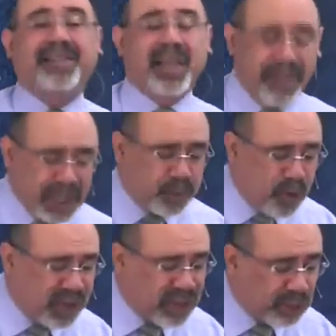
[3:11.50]

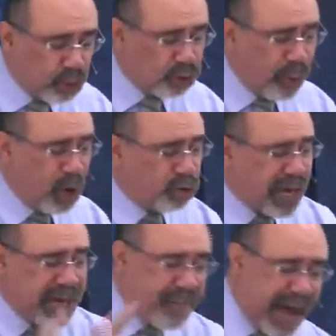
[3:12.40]
Asimismo disertó sobre
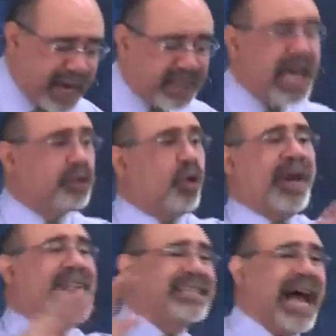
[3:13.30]
los animales,
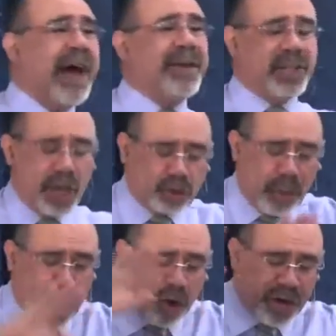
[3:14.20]
sobre las aves,
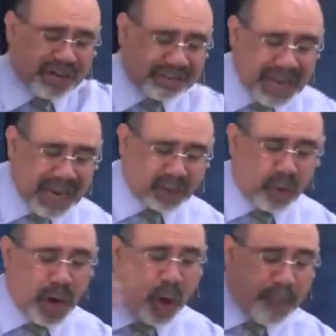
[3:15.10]
sobre los
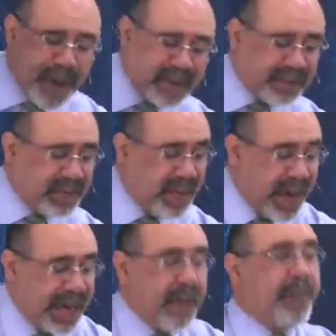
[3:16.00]
reptiles, sobre los
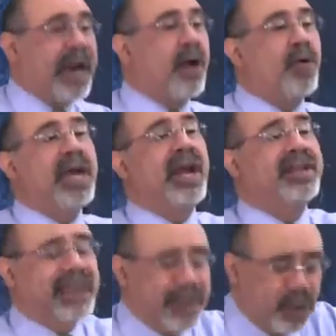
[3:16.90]
peces. Y para
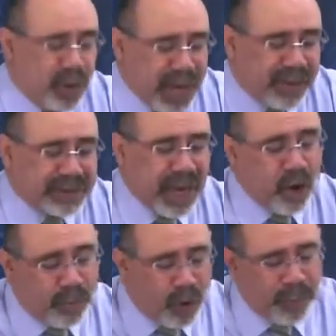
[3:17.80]
oír la sabiduría de
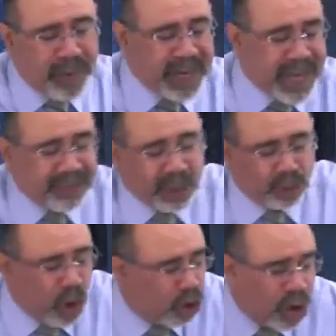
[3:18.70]
Salomón venían
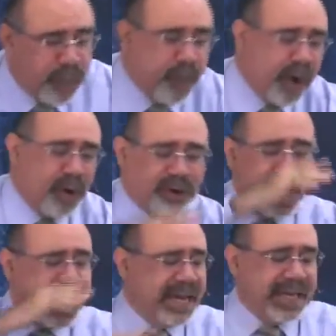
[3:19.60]
de todos los
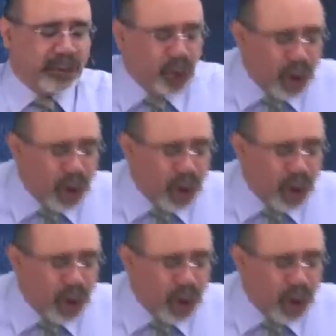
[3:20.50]
pueblos y de